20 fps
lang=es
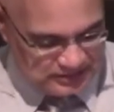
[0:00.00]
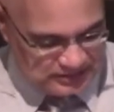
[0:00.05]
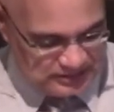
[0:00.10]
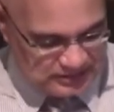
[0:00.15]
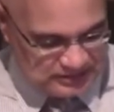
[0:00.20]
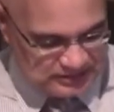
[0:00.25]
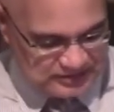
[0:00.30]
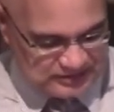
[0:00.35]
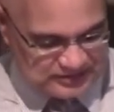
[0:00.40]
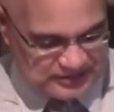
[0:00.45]

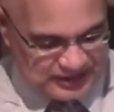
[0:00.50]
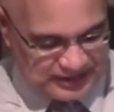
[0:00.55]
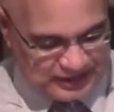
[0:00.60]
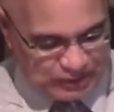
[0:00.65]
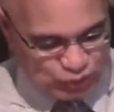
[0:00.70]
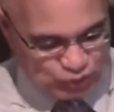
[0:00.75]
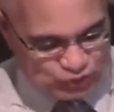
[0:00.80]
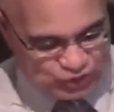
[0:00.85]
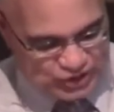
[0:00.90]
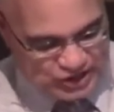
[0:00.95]
Él dice,
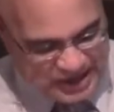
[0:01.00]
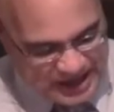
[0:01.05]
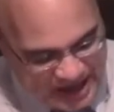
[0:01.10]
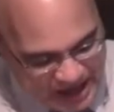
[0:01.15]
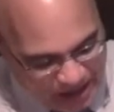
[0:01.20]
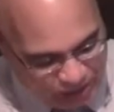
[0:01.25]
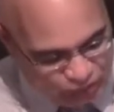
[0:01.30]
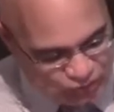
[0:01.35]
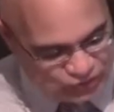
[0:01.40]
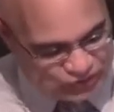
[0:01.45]

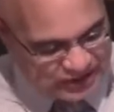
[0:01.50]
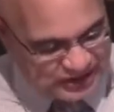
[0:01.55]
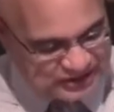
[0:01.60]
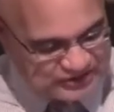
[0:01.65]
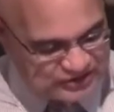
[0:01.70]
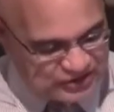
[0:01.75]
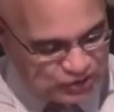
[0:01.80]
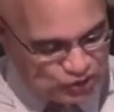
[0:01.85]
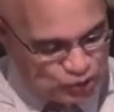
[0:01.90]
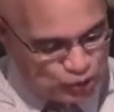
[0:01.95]
regocijaos en
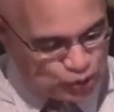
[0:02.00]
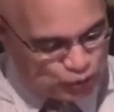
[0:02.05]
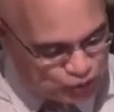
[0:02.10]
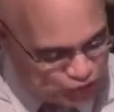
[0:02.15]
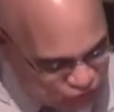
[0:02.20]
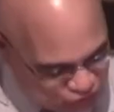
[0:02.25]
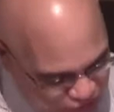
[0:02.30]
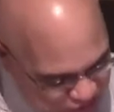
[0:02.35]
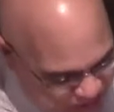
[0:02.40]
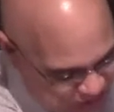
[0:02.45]
el Señor
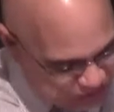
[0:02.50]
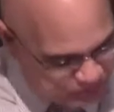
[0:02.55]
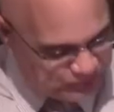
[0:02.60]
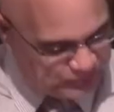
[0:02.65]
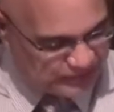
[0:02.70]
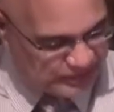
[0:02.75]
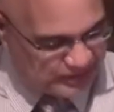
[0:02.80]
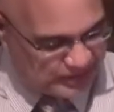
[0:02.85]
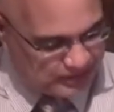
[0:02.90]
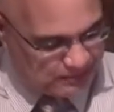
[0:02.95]

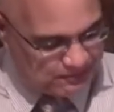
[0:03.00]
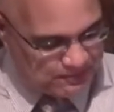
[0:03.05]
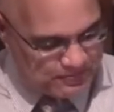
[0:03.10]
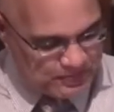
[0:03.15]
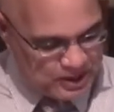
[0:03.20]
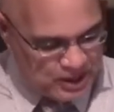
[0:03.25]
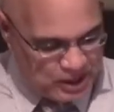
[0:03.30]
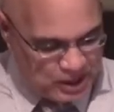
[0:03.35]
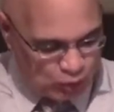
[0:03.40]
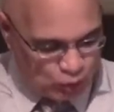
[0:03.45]

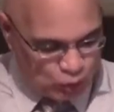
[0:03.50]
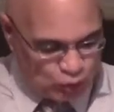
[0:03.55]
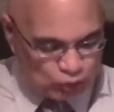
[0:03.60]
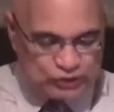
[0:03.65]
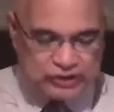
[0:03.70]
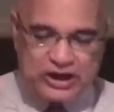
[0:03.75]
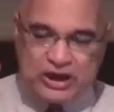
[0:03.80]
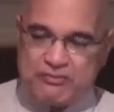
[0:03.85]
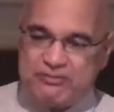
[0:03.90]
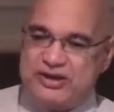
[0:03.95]
siempre.
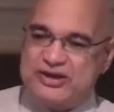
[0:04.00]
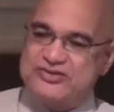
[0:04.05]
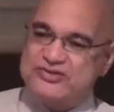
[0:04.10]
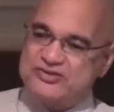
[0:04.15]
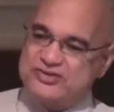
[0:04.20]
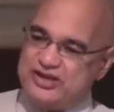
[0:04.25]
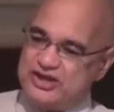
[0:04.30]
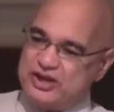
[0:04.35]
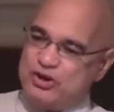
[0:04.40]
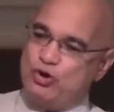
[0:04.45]
Otra
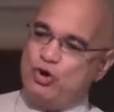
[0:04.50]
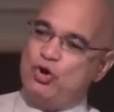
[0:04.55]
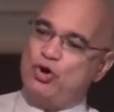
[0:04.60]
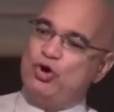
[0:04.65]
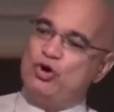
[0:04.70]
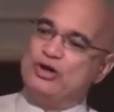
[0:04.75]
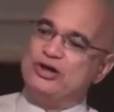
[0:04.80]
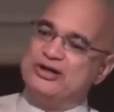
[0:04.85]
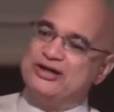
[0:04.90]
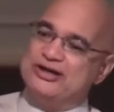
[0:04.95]
vez
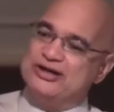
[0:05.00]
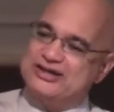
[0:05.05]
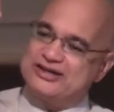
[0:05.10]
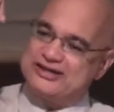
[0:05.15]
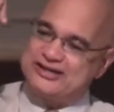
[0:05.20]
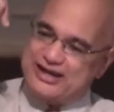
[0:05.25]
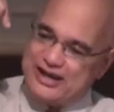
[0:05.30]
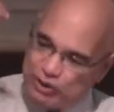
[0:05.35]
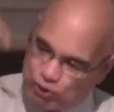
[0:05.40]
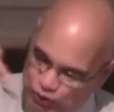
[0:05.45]
digo,
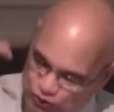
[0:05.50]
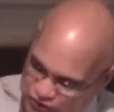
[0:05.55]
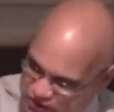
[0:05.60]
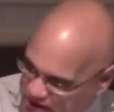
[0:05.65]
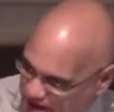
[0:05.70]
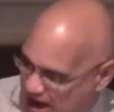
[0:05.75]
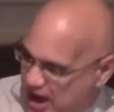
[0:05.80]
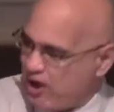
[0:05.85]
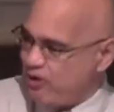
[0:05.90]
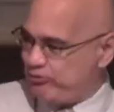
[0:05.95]

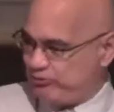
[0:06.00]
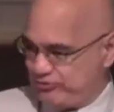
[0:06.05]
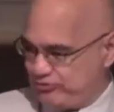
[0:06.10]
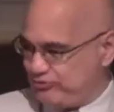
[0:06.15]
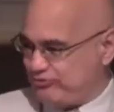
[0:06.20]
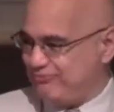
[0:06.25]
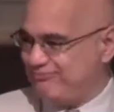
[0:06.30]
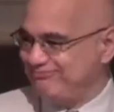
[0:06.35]
regocijaos.